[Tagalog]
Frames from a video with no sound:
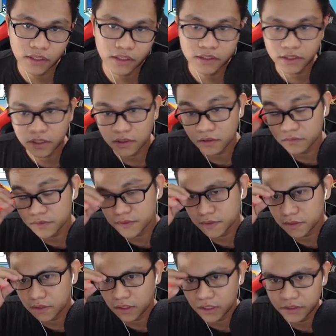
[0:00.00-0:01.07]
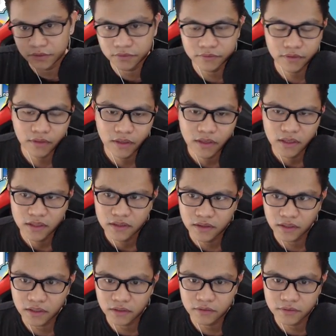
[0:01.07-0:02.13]
uh, the close ano,
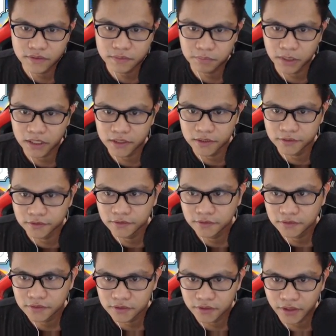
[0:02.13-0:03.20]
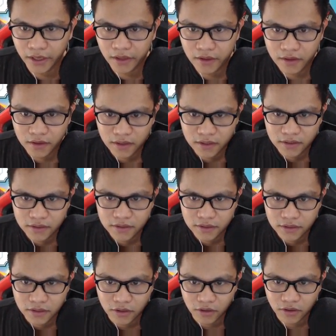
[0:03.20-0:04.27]
the close button. Okay.
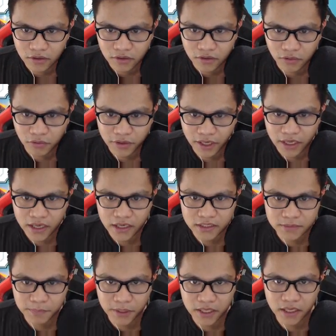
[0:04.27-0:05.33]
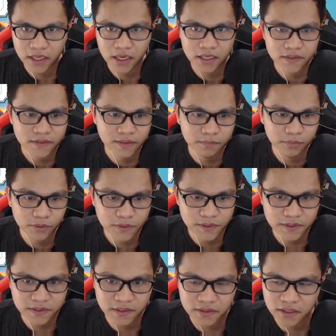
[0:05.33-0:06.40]
Okay, experience
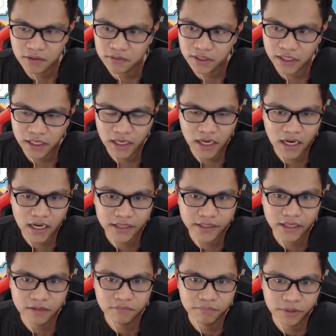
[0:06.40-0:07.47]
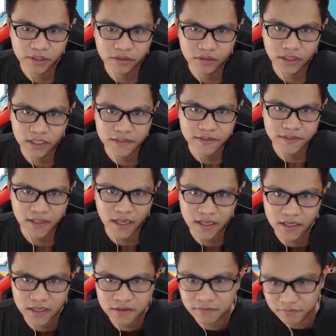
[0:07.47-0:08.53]
boost. Hindi ko na kailangan 'yan, pero let's
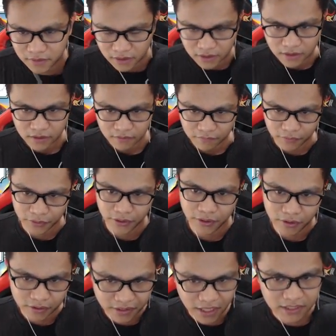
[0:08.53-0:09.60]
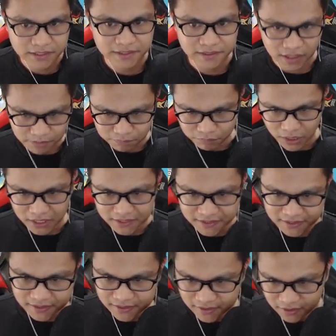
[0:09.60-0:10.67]
take it for next
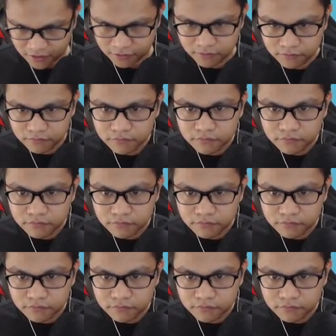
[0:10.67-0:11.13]
updates, you know.